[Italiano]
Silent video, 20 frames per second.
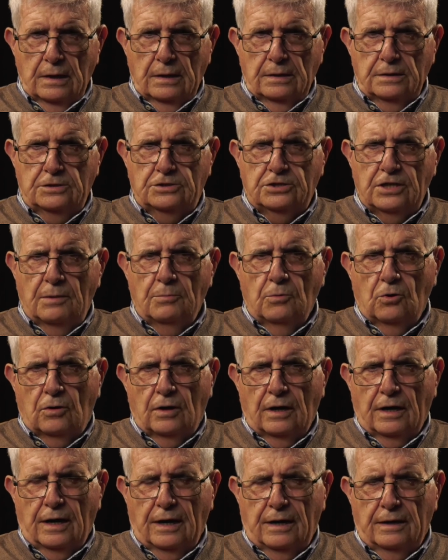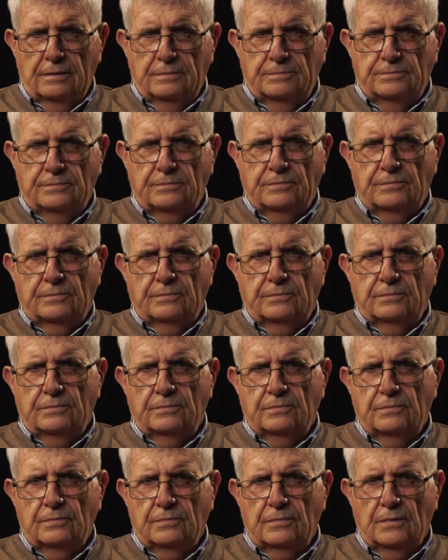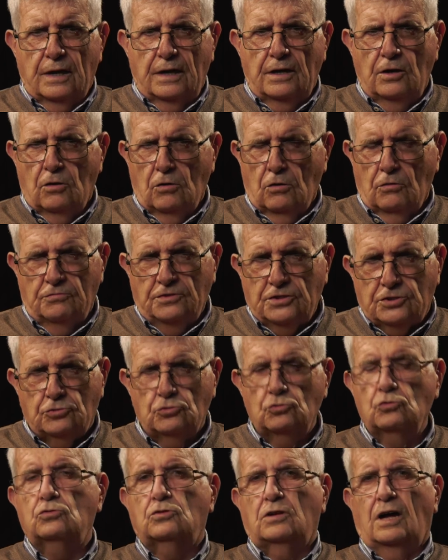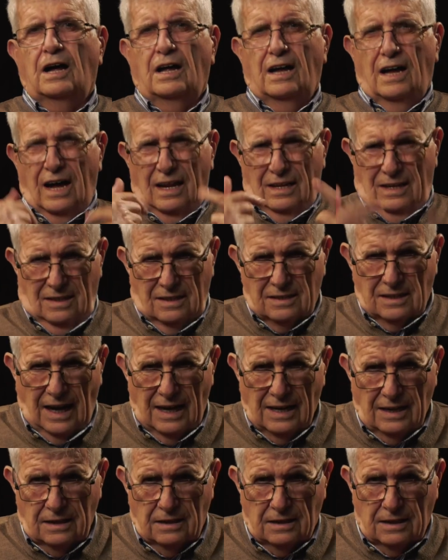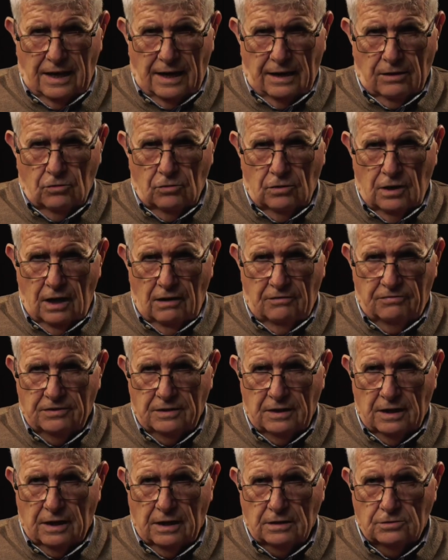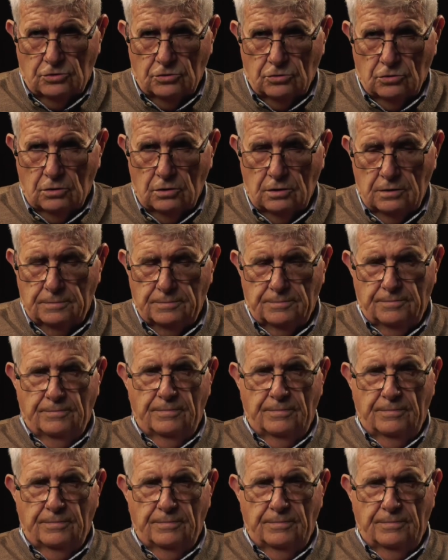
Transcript: diciamo che io l'ho vissuta dall'interno della federazione